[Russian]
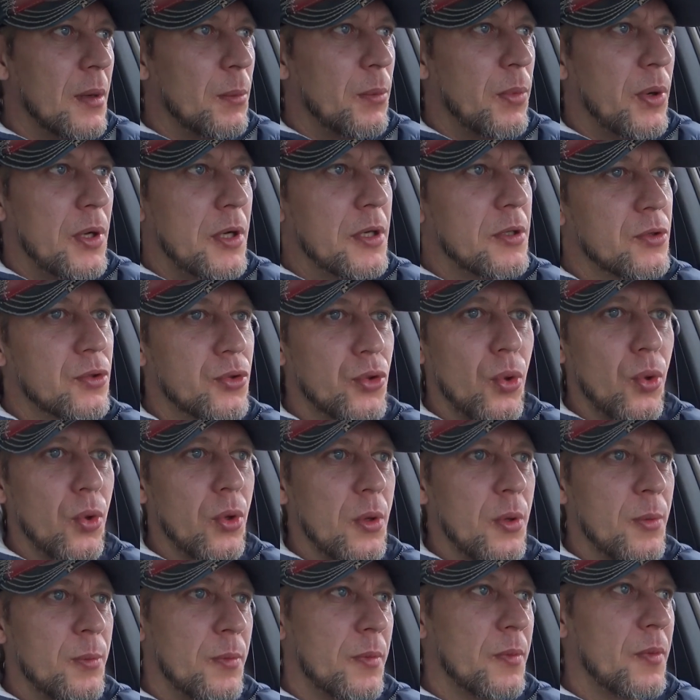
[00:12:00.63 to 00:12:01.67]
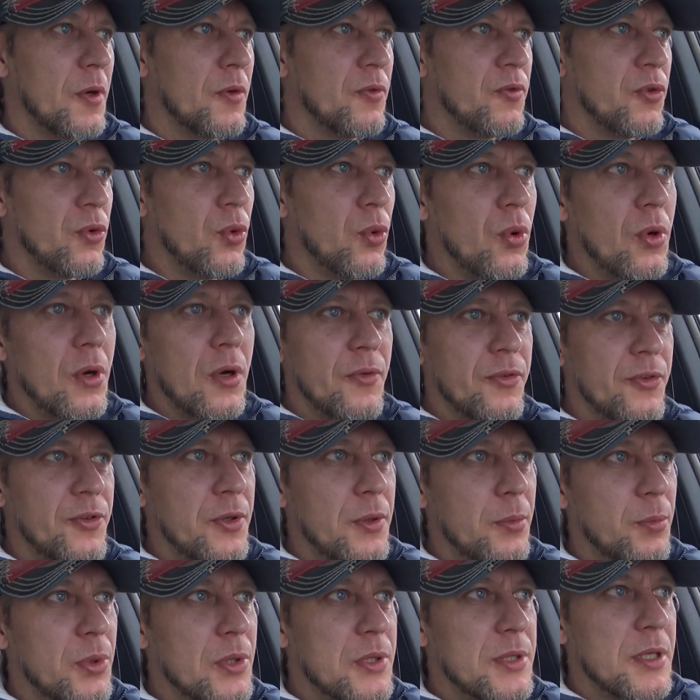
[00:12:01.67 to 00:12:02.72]
Блин, толком влогов не
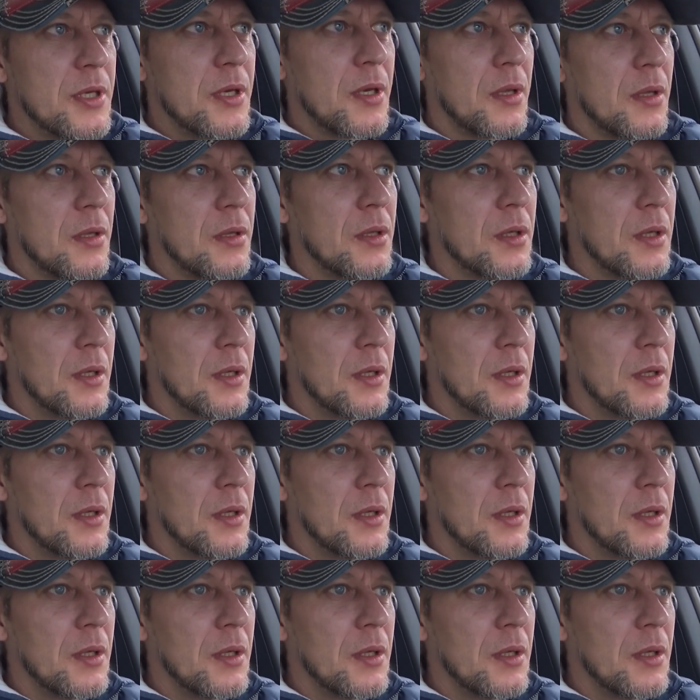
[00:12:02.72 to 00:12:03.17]
писал